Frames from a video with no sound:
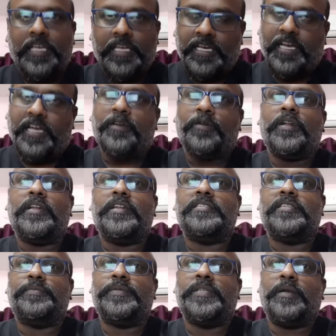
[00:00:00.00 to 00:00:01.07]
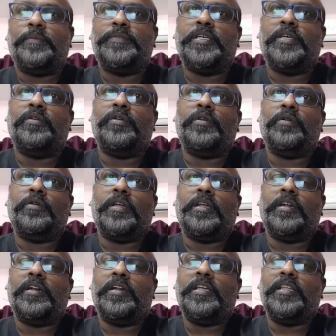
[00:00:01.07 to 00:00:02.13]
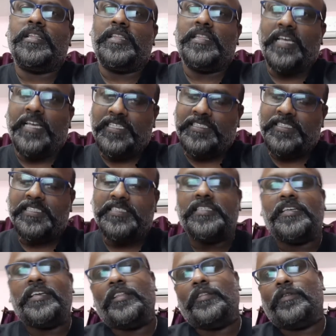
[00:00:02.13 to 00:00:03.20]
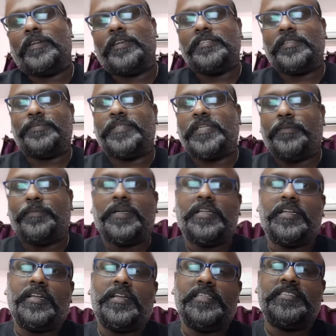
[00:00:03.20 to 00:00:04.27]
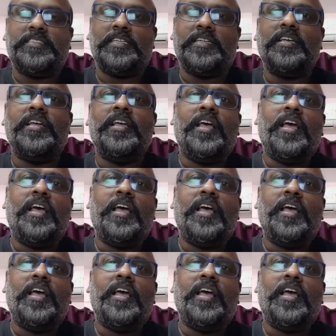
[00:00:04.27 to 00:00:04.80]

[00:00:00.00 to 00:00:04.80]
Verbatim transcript: ఇంకా ఎవరైనా సబ్స్క్రైబ్ చేయని వాళ్ళు ఉన్నారంటే దయచేసి కింద ఉన్న సబ్స్క్రైబ్ బటన్ క్లిక్ చేయండి